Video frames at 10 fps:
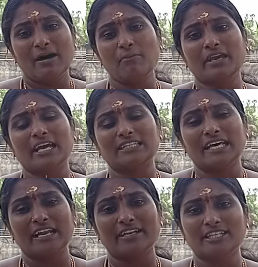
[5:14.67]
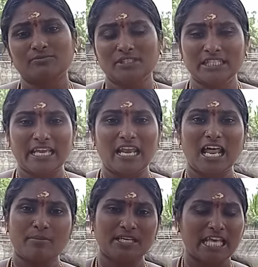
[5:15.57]
நம்பிக்கை தர்றது இது
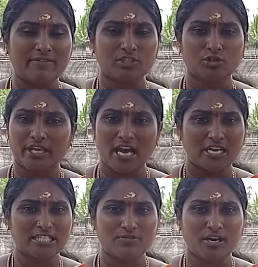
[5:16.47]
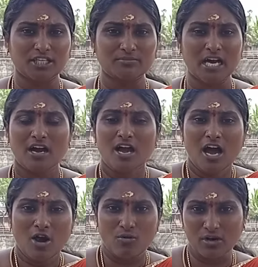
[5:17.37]
எல்லாமே தெய்வத்துடைய ஆசீர்வாதம் தான்
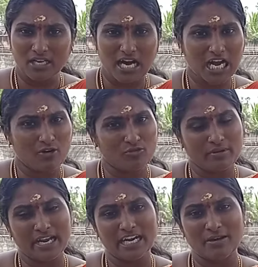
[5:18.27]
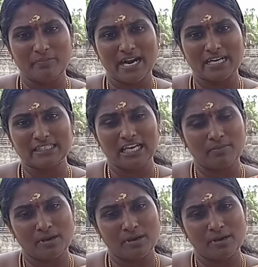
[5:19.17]
உங்களுக்காக உண்மையான பிரார்த்தனை